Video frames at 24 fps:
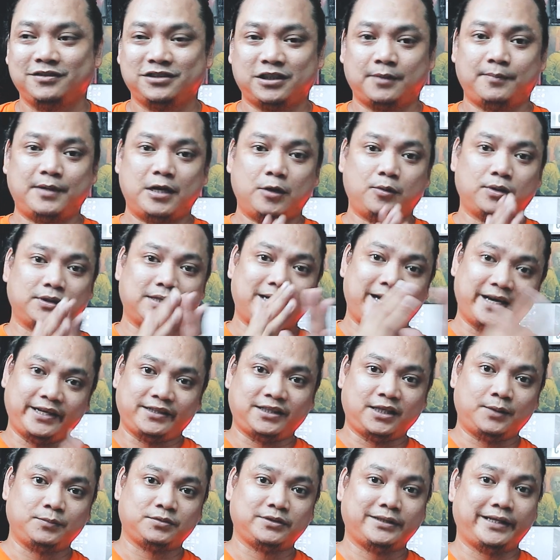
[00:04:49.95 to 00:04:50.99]
Sa bawat
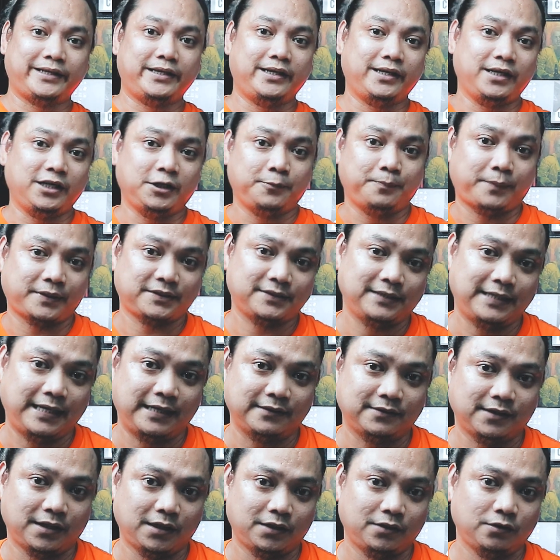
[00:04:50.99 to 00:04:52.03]
items na i-heat press
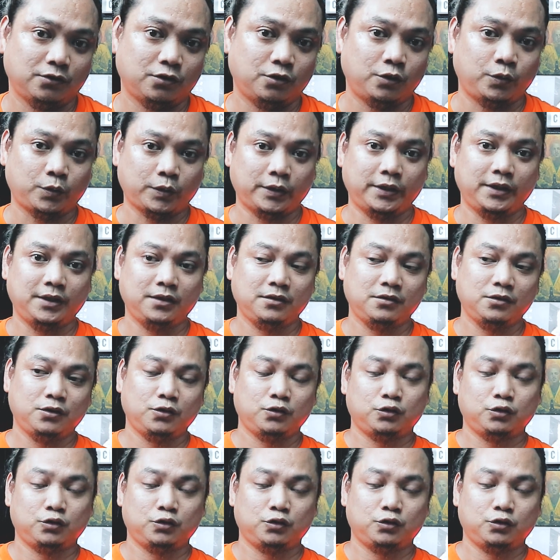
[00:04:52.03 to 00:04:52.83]
natin. Okay?